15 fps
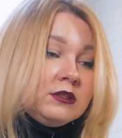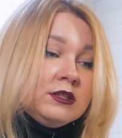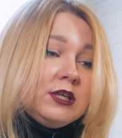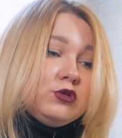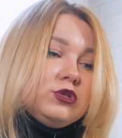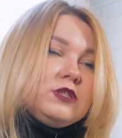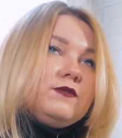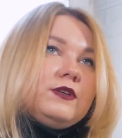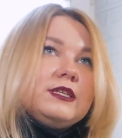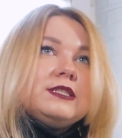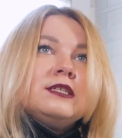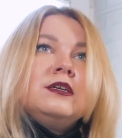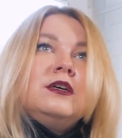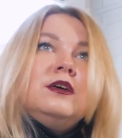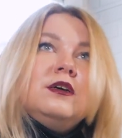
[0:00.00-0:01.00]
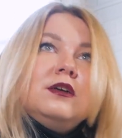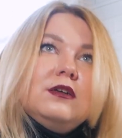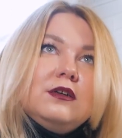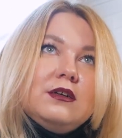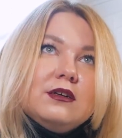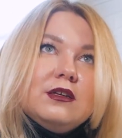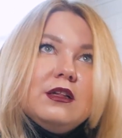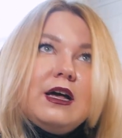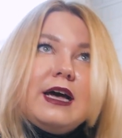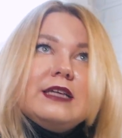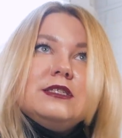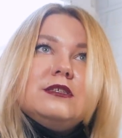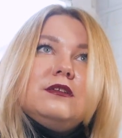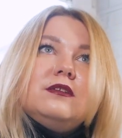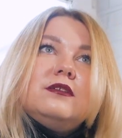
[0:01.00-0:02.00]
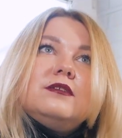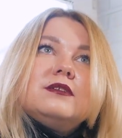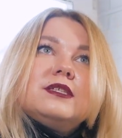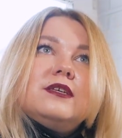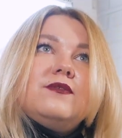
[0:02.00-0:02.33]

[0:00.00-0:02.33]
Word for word: Ну, то есть вас э, гладили,